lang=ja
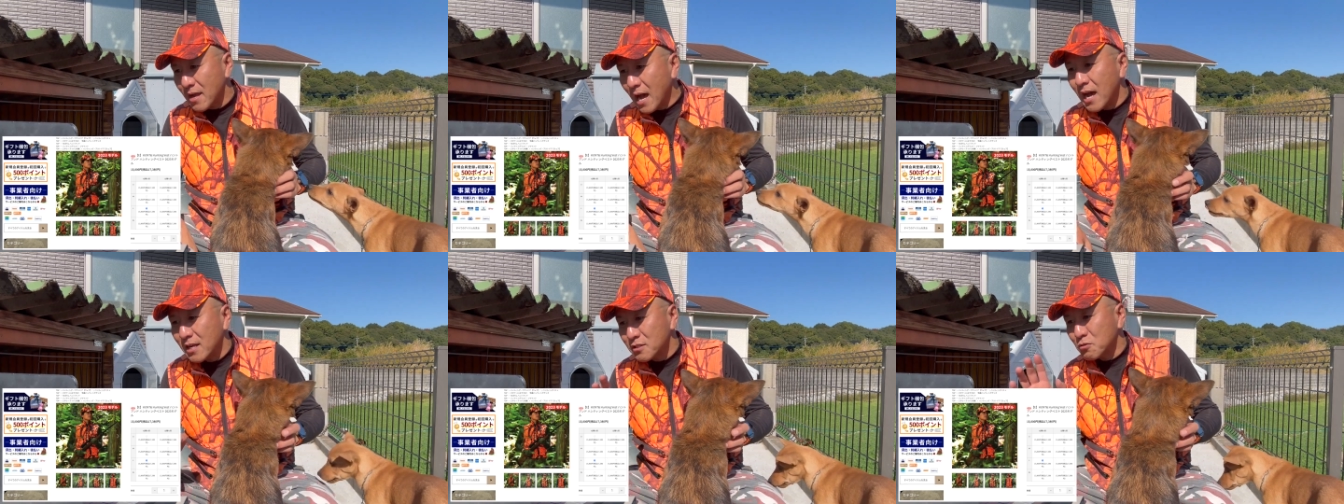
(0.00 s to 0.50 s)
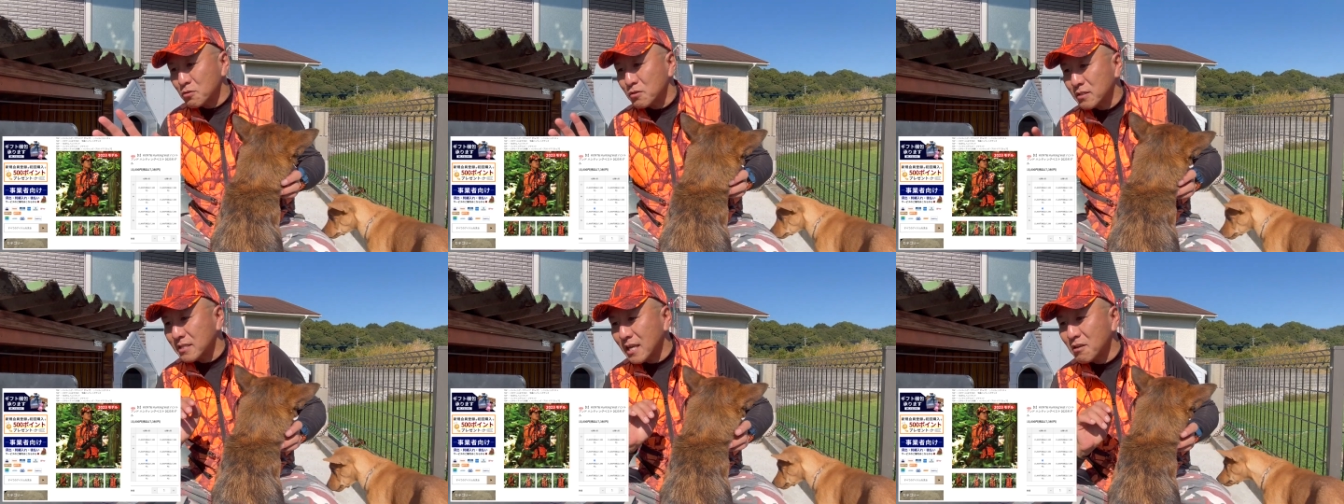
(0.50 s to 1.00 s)
あ、そうそ
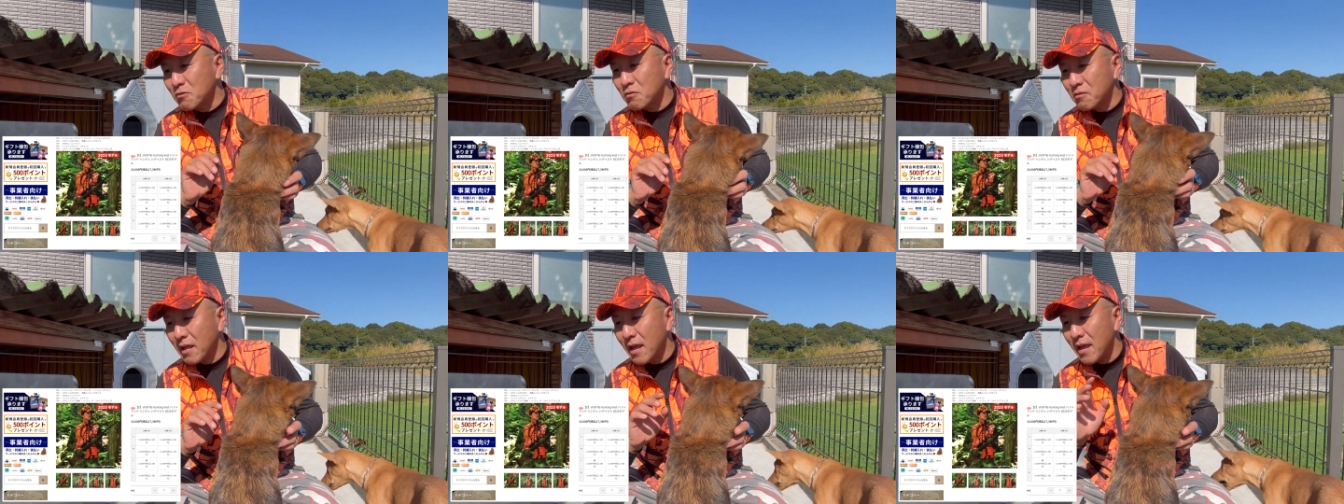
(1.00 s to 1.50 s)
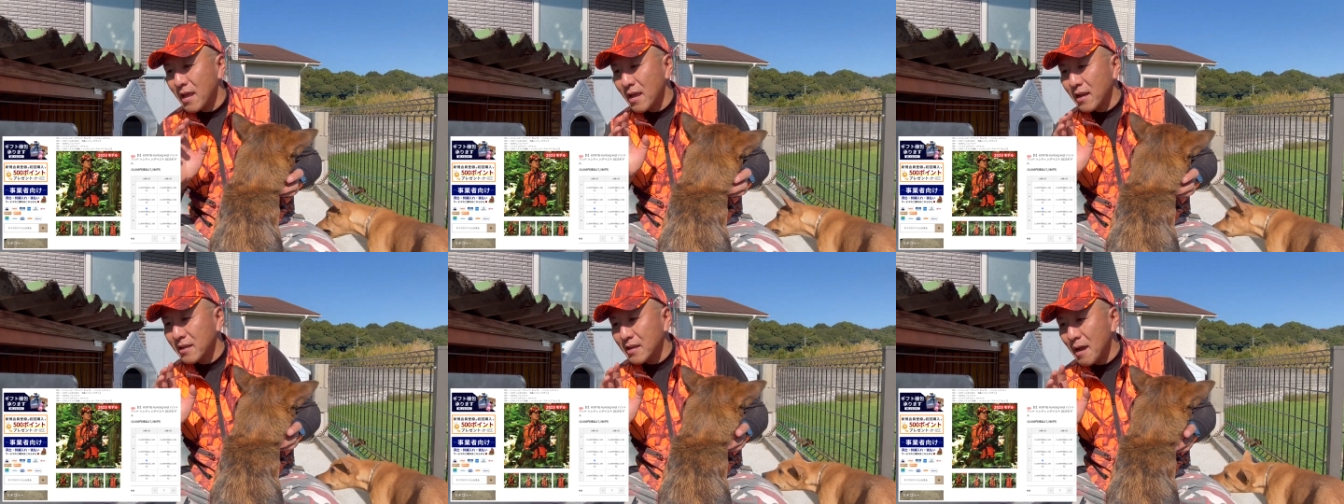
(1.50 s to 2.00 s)
う、先ほどのね、
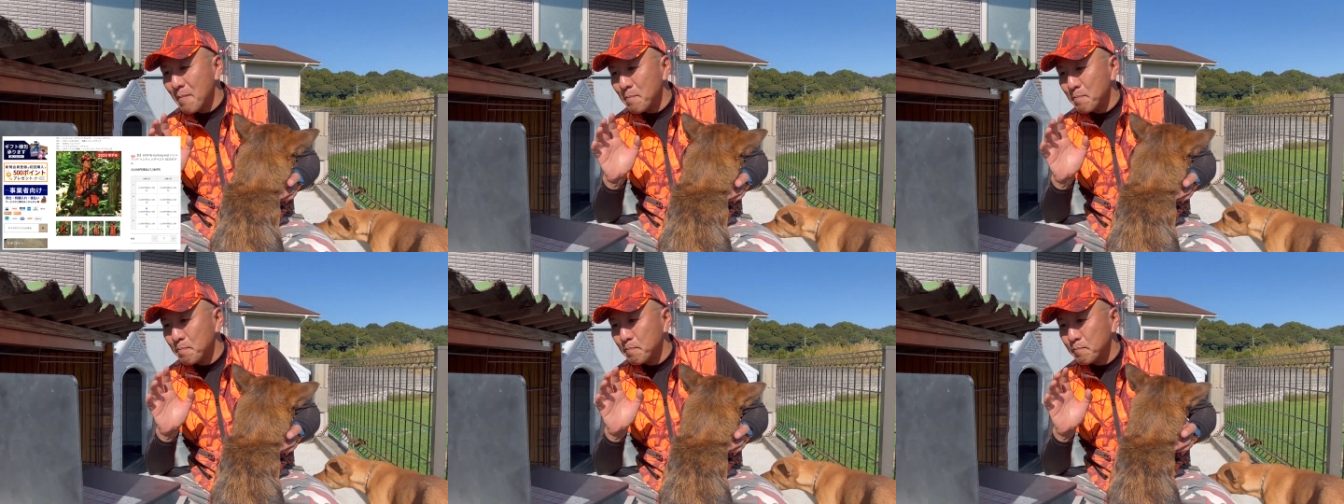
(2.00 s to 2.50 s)
キャン